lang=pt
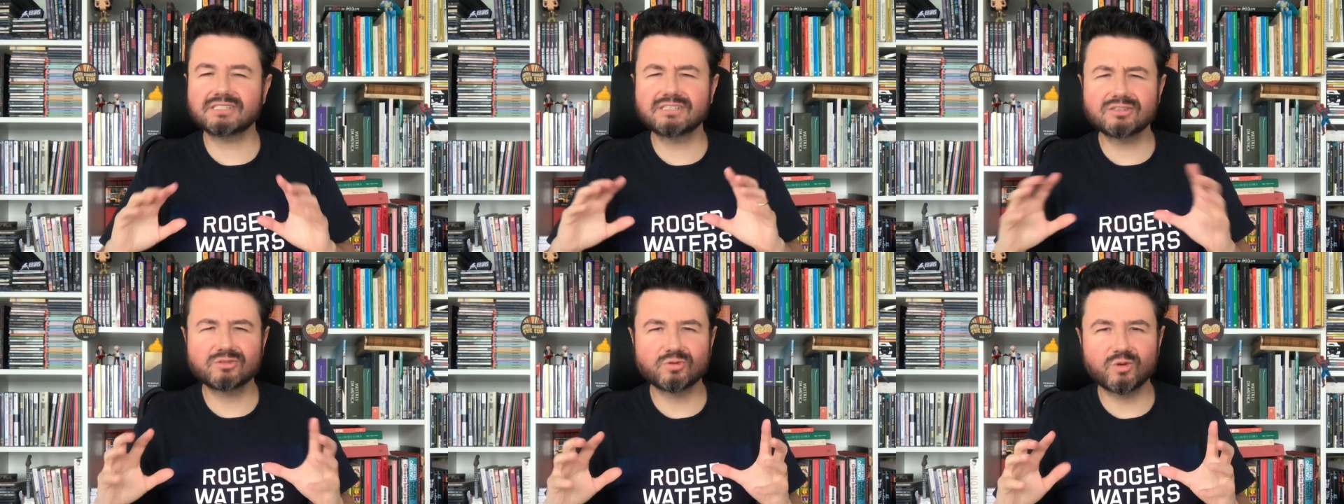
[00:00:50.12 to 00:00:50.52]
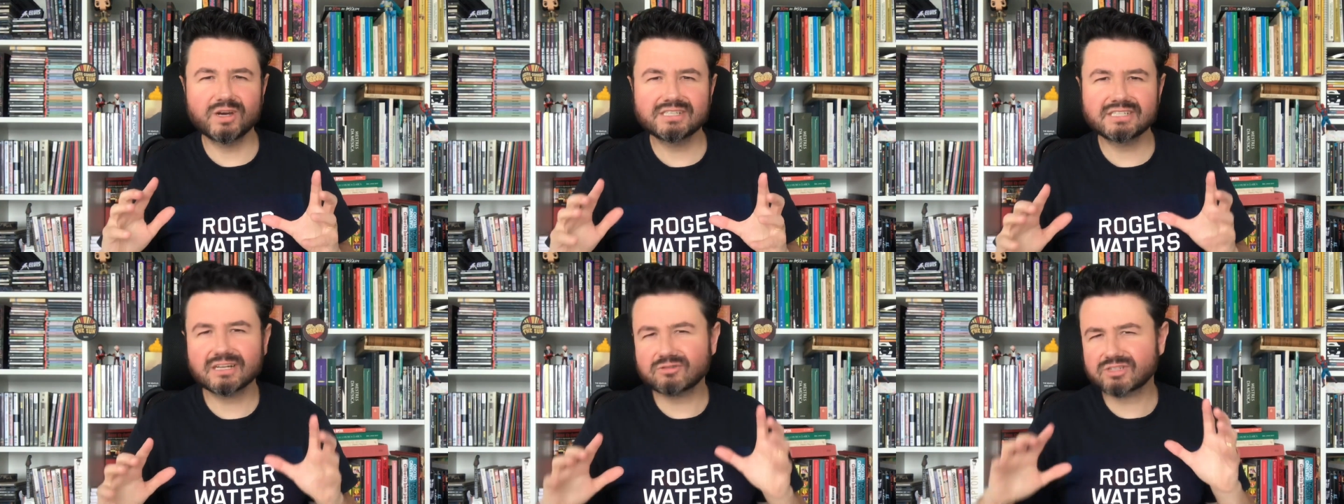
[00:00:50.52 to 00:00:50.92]
esses
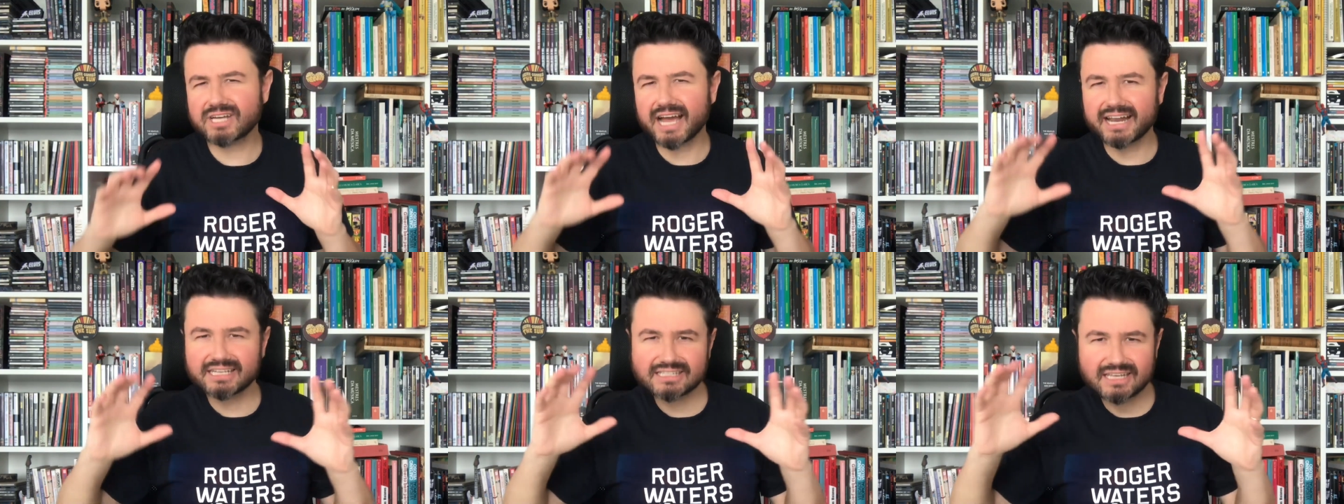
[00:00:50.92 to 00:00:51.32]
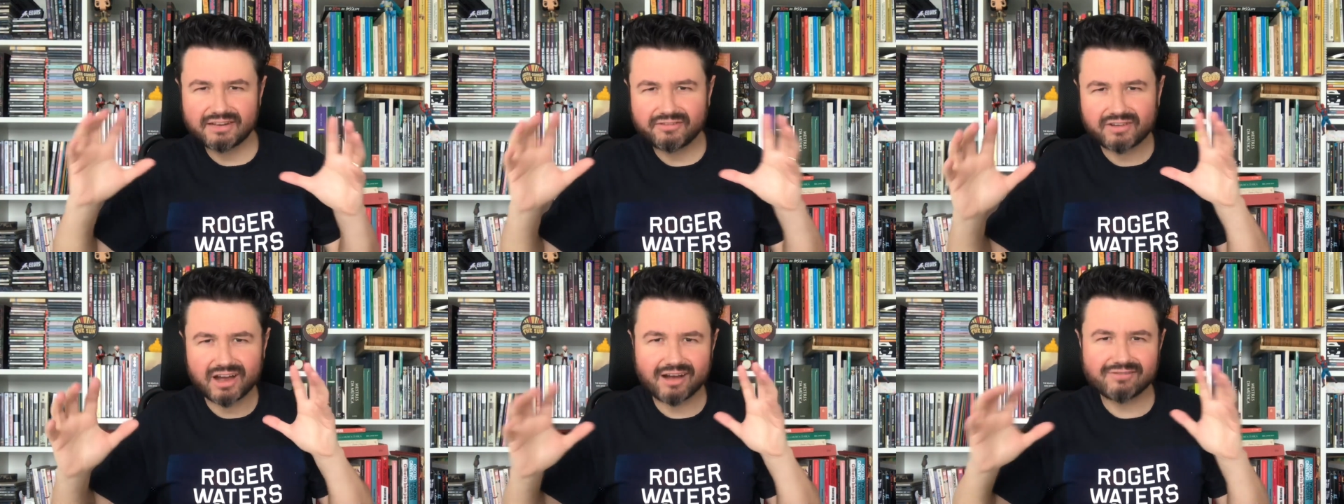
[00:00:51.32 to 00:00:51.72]
dois eram os caras que
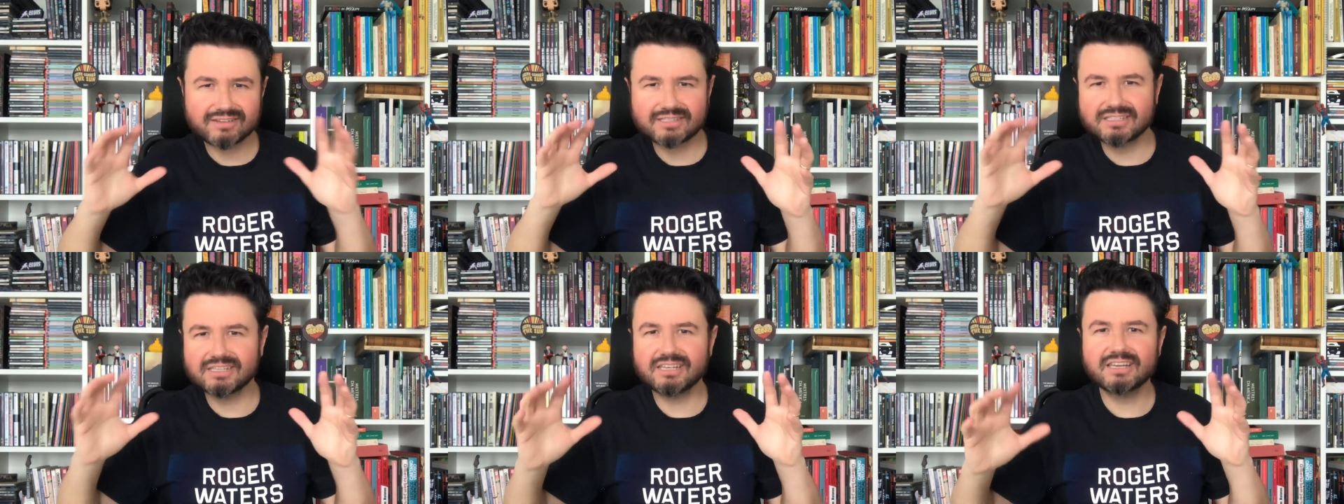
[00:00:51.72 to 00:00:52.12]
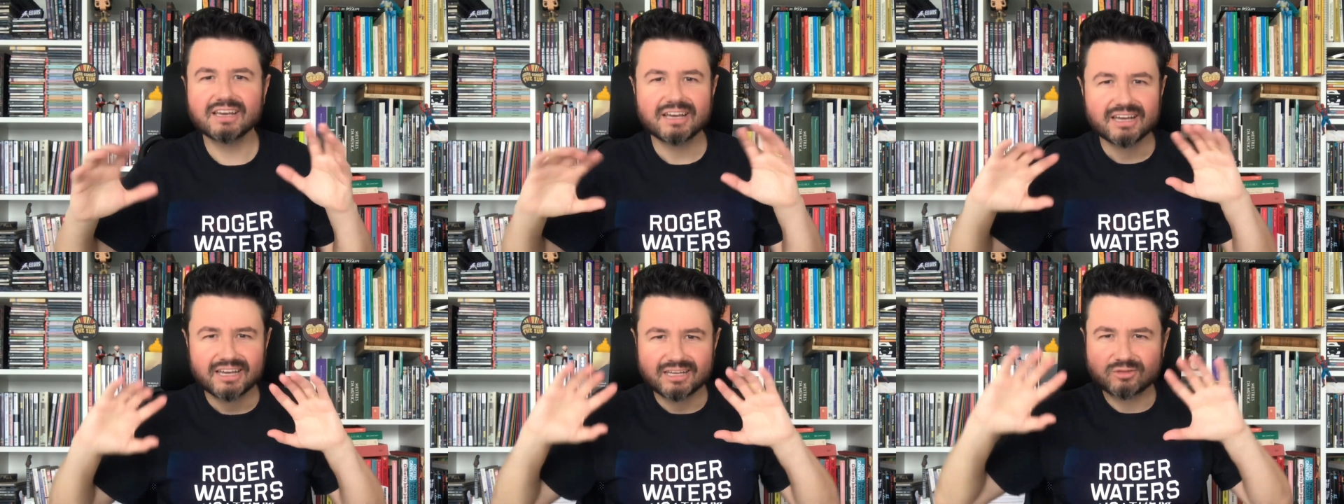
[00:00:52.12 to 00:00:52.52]
ele ficava assim
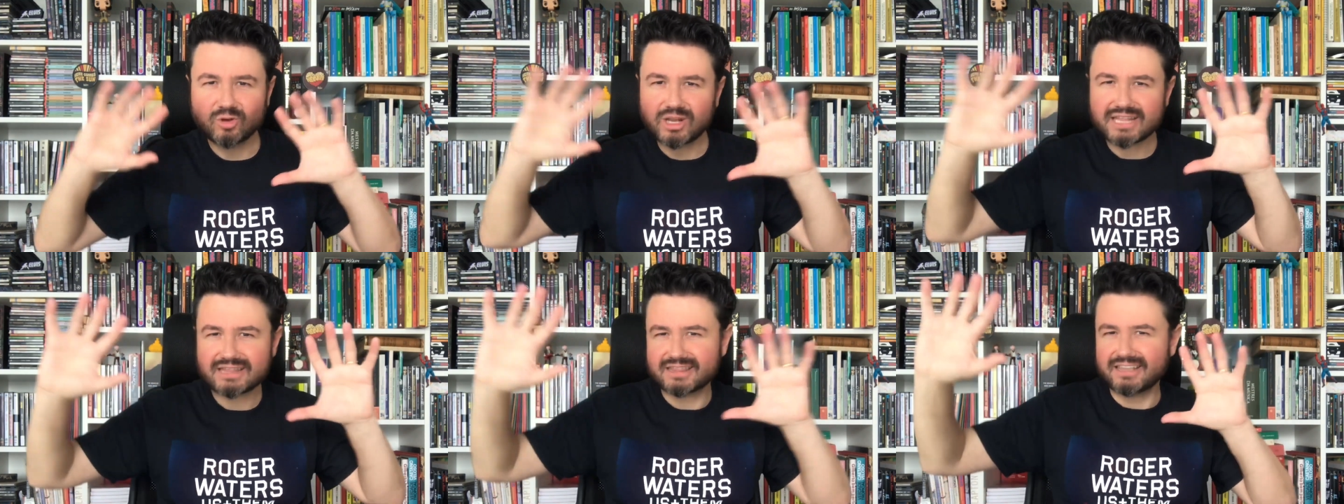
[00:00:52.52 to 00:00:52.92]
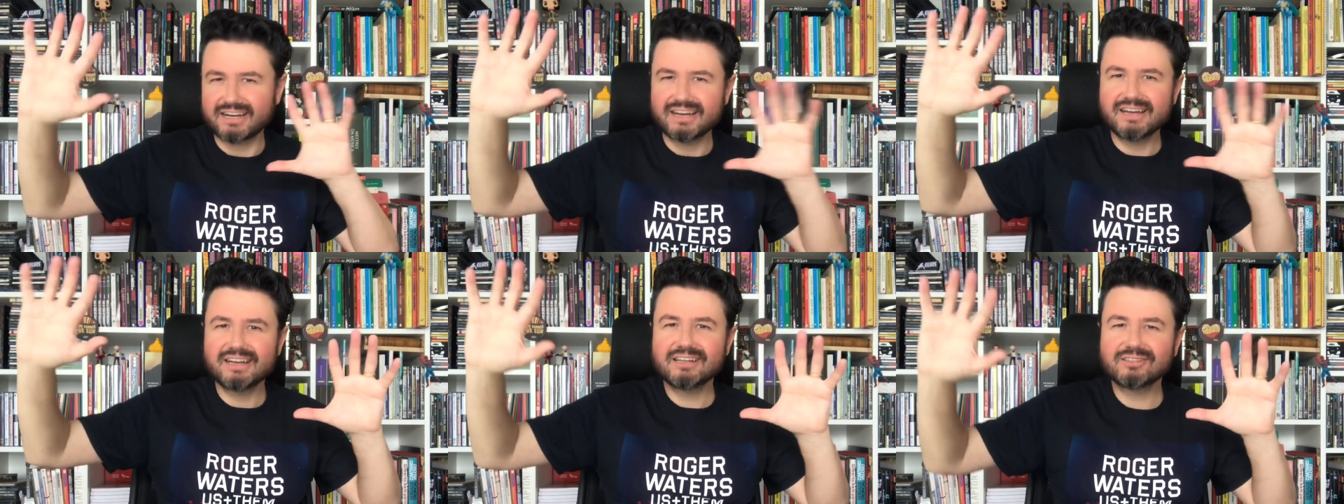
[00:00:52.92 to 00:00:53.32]

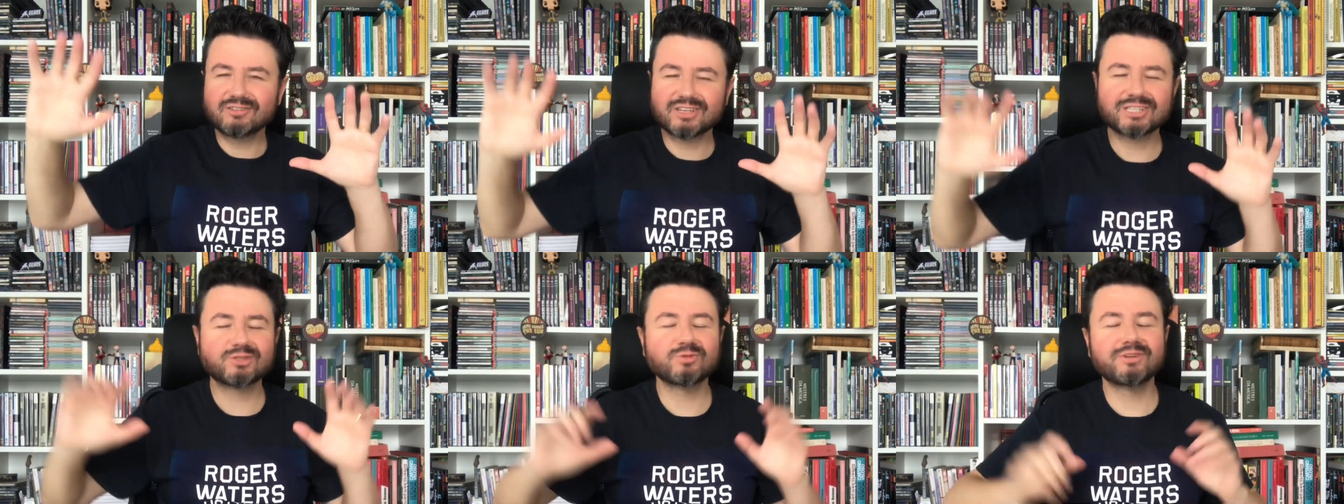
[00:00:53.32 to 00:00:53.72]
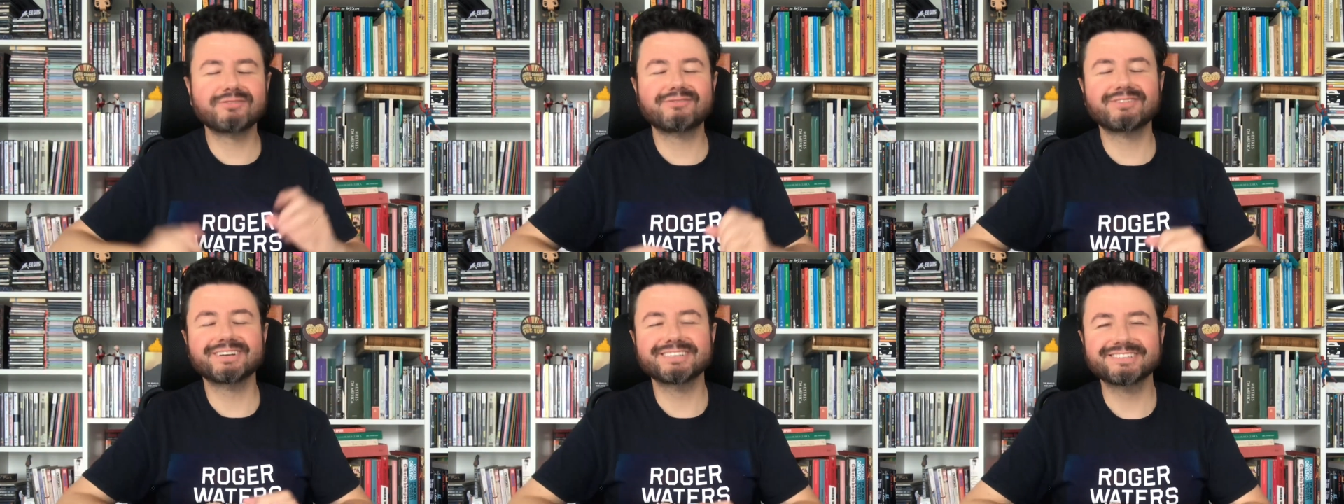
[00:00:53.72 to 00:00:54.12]
idolatrando na sua
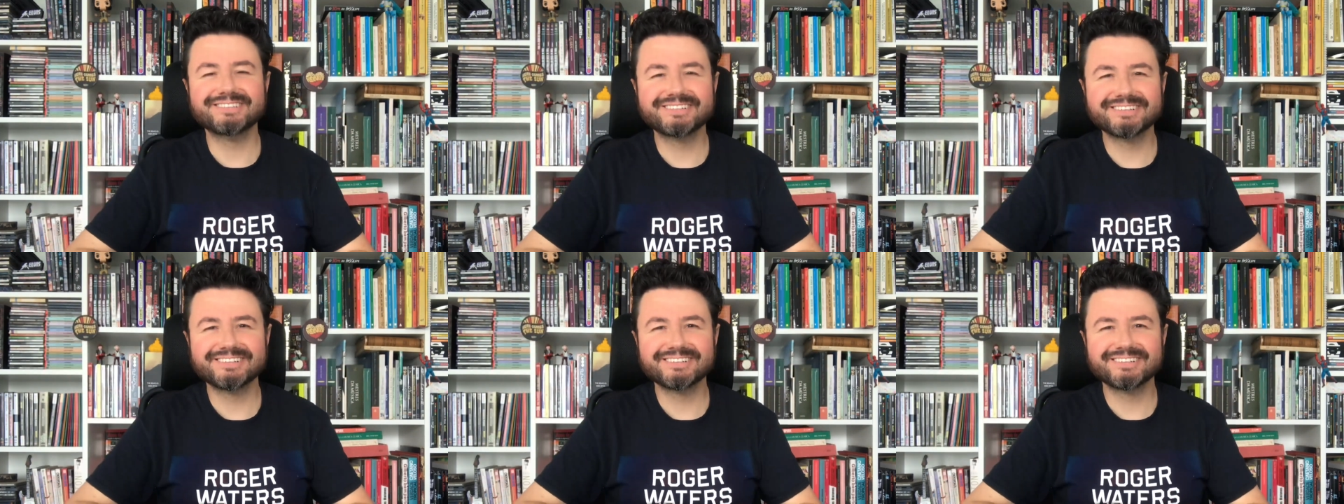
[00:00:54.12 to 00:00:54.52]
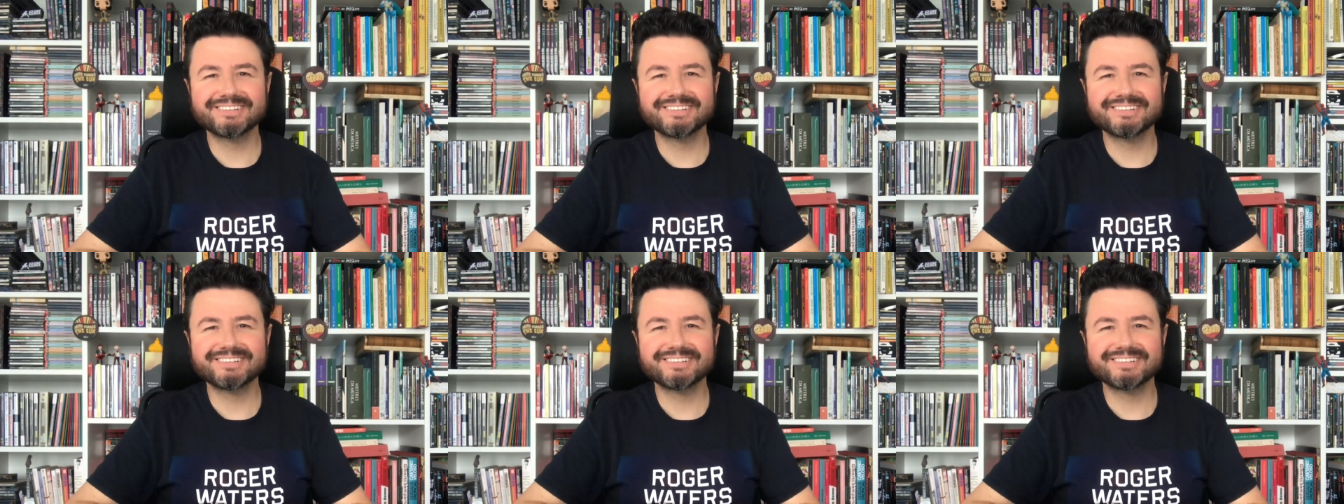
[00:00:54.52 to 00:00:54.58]
infância.